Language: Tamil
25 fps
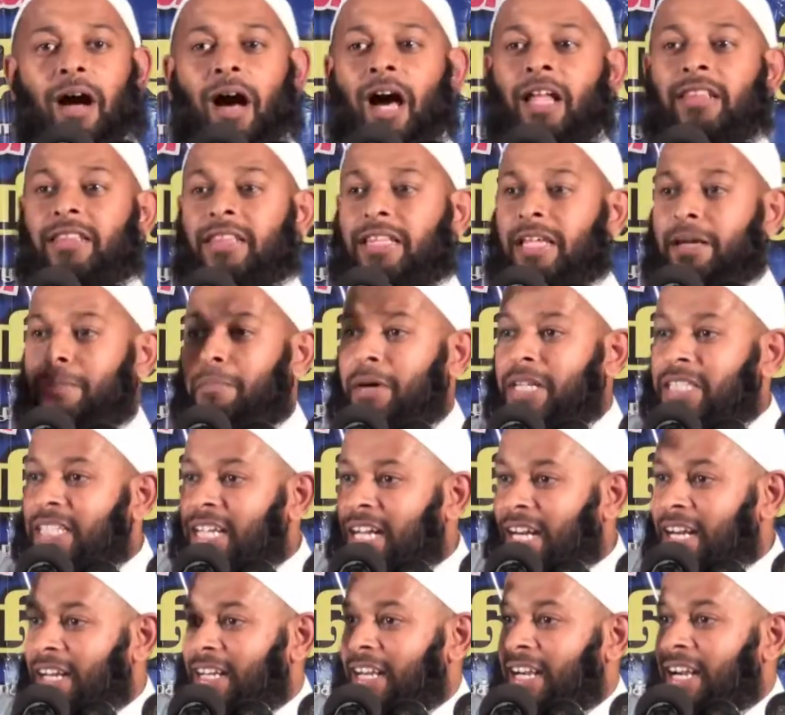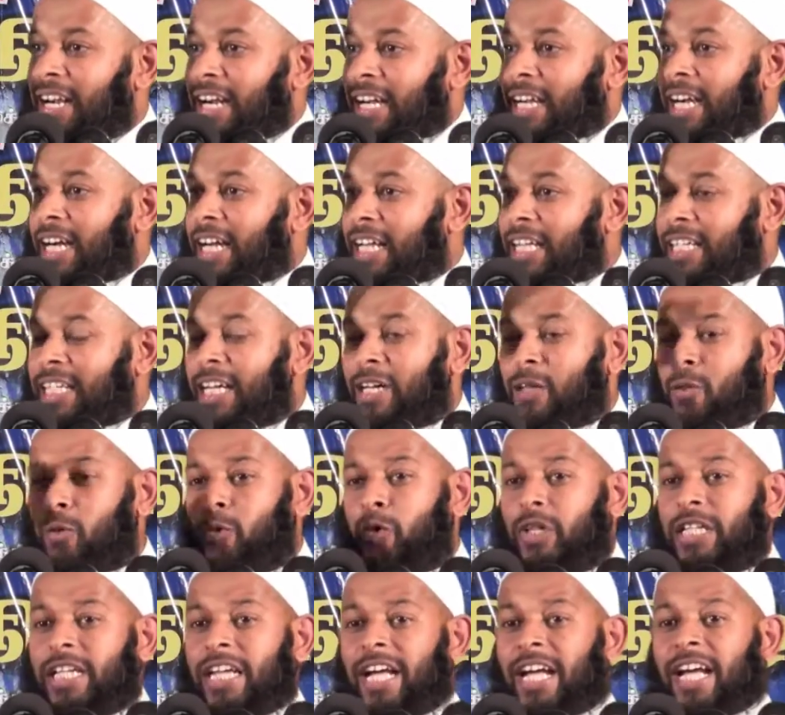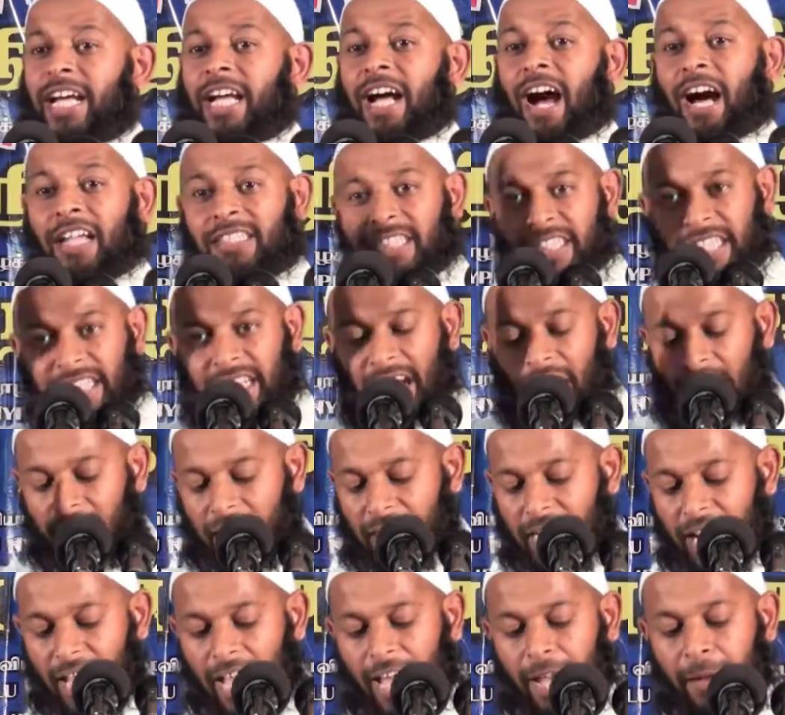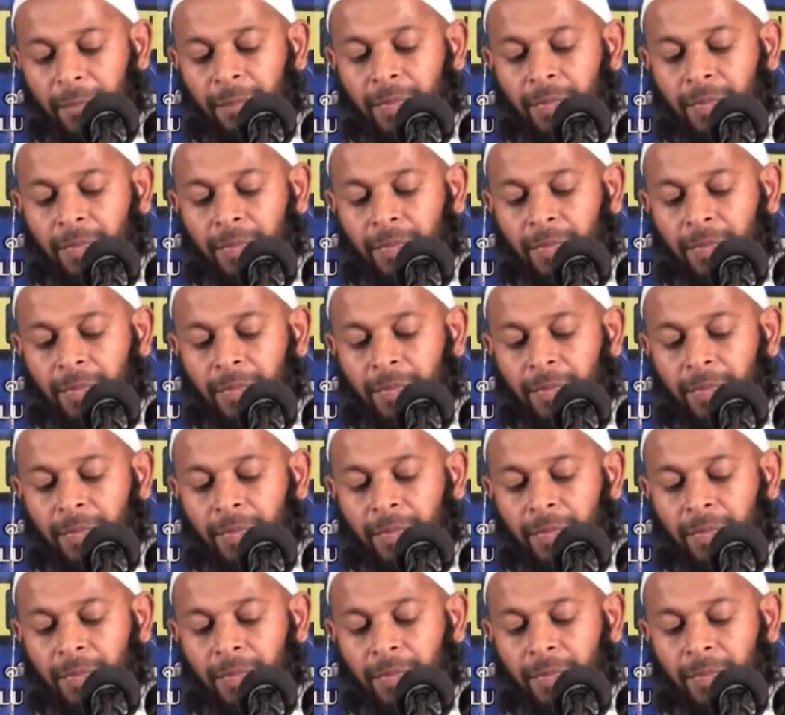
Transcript: அந்த பதிர் நடக்கக்கூடிய அந்த நாளிலே